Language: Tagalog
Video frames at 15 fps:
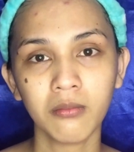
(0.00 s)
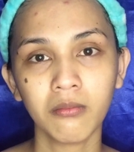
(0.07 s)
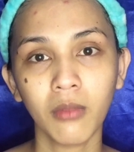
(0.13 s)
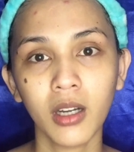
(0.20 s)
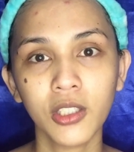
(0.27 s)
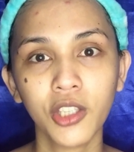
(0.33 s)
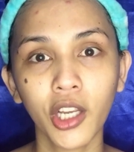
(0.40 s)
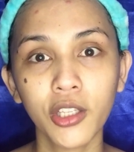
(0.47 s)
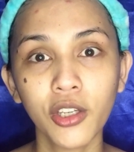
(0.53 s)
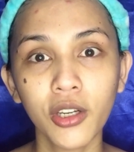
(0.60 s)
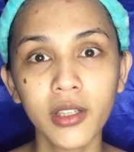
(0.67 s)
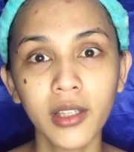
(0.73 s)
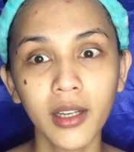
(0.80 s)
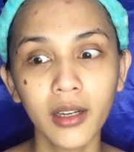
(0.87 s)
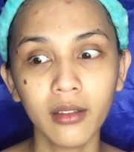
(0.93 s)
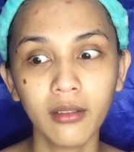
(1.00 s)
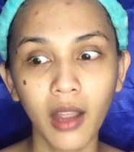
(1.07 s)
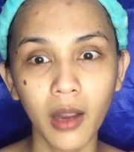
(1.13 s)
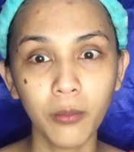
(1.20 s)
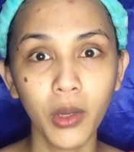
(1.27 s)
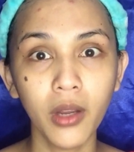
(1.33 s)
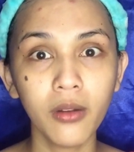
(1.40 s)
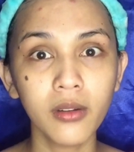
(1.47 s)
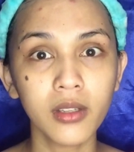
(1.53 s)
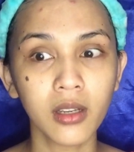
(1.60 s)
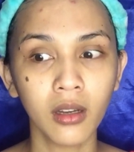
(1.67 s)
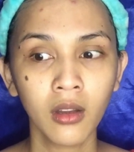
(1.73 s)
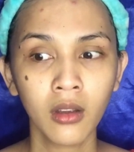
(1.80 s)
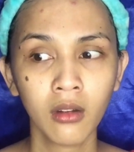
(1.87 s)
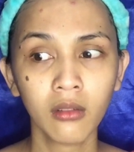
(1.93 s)
Mga judgers na dahil di mo
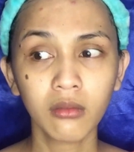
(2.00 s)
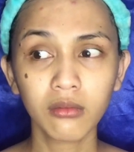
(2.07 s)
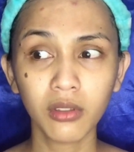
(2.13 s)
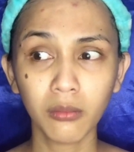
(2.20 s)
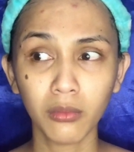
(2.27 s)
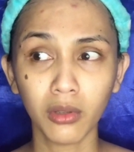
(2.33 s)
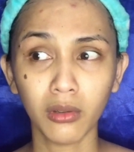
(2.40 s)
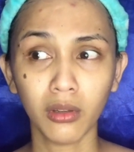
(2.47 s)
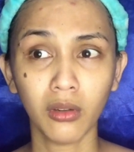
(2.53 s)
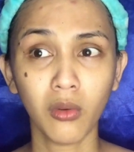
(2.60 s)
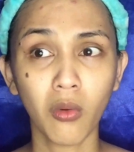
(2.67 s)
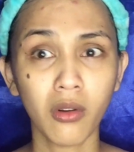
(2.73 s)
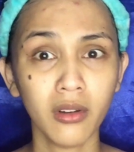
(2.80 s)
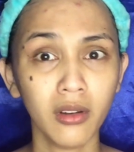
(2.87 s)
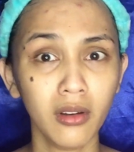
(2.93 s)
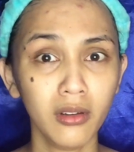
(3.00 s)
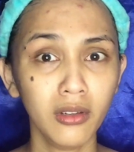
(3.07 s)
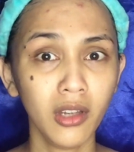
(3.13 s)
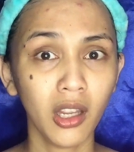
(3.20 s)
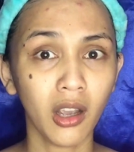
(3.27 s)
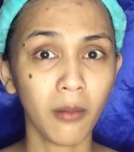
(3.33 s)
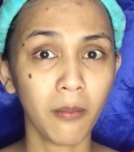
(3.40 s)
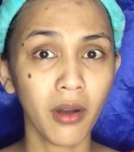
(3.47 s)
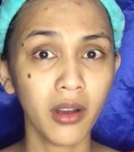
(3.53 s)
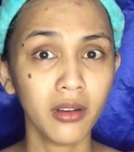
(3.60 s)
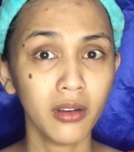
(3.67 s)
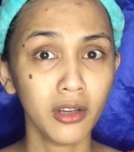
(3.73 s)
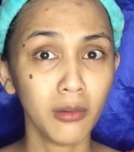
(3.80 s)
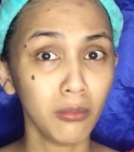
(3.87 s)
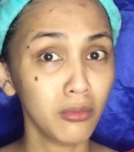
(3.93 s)
na sa mga kuan na niya ikabay
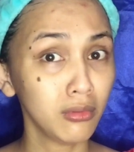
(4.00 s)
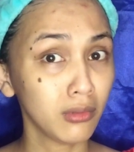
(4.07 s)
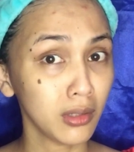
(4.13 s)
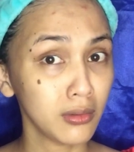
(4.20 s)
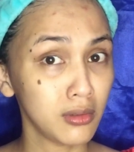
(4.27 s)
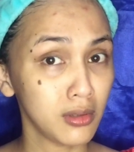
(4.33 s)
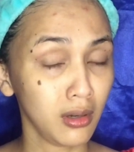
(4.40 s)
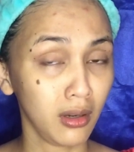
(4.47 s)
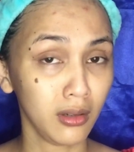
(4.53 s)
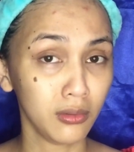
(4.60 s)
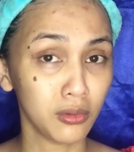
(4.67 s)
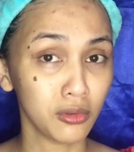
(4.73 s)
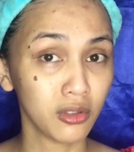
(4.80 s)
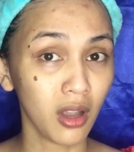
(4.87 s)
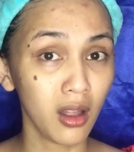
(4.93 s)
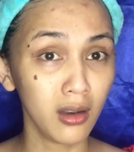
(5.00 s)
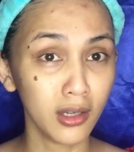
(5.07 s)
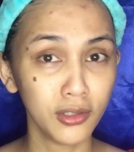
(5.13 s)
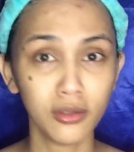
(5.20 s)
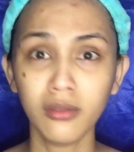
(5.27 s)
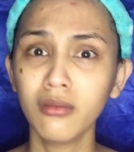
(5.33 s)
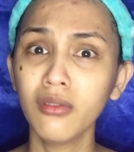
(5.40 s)
na niya, mutal siya ka ng sosyalan dyan.